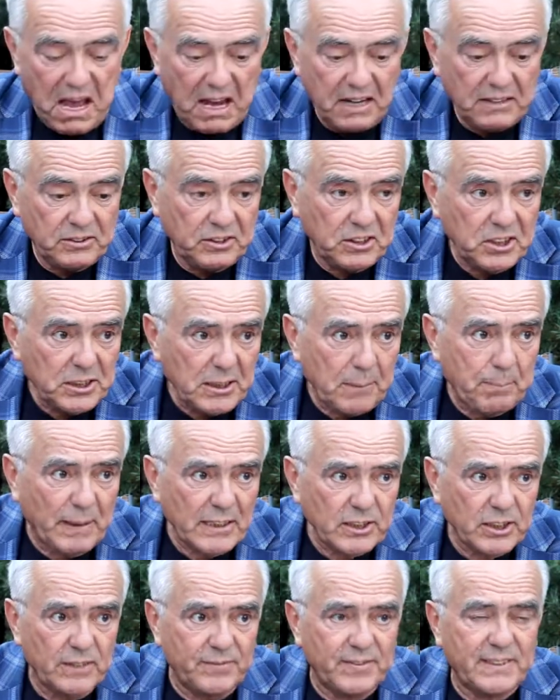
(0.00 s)
ale dzisiaj
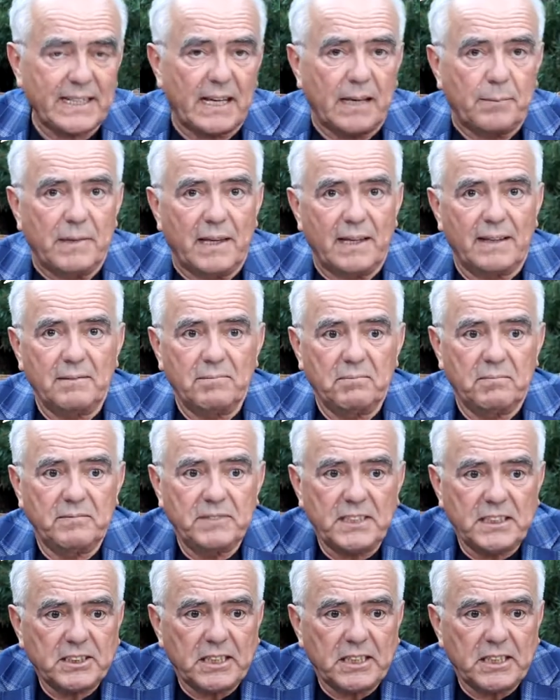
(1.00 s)
patrzę w Sejmie, w